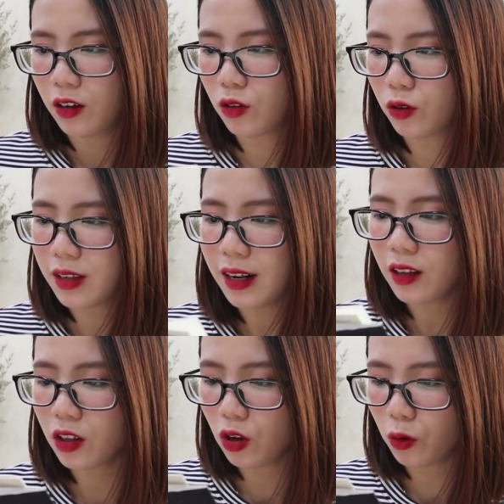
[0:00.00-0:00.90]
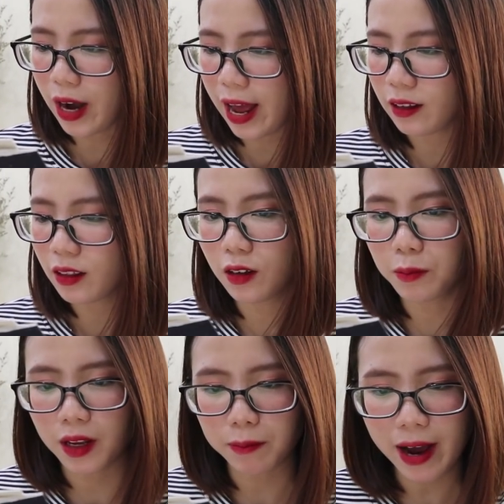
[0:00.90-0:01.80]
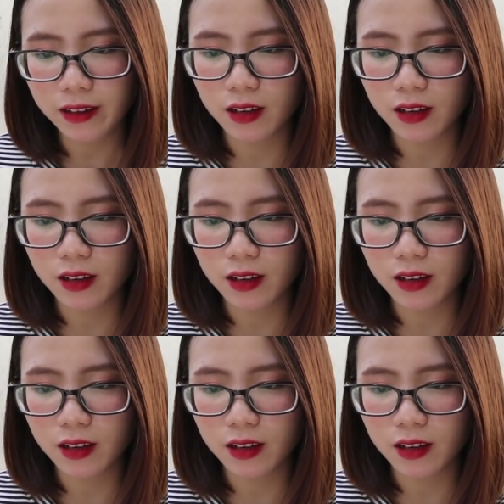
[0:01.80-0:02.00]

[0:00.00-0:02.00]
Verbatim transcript: rồi rất là nhiều nạn từ miền Bắc